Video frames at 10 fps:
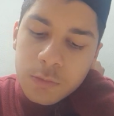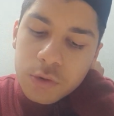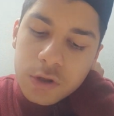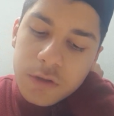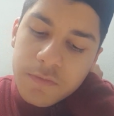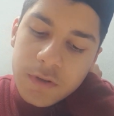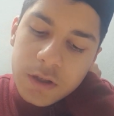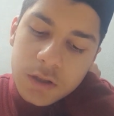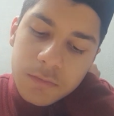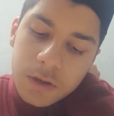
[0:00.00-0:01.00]
bu
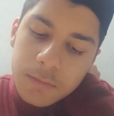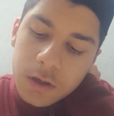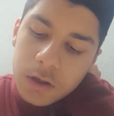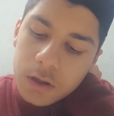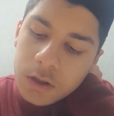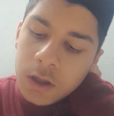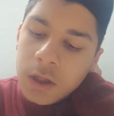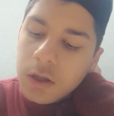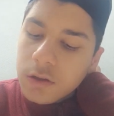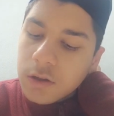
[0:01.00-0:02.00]
seferi haber alan
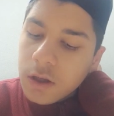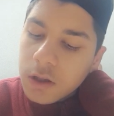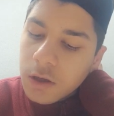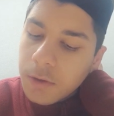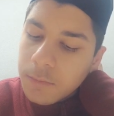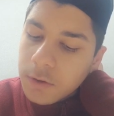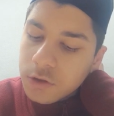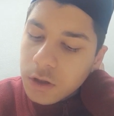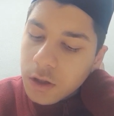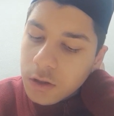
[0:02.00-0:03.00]
İskender Bey
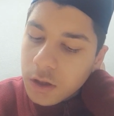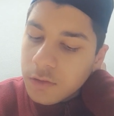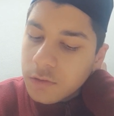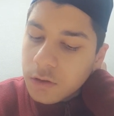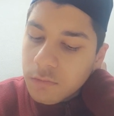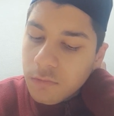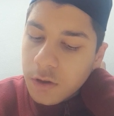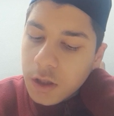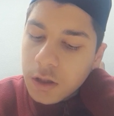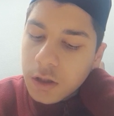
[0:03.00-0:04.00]
Macarlardan
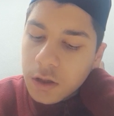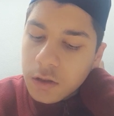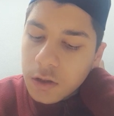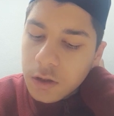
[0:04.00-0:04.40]
Venedik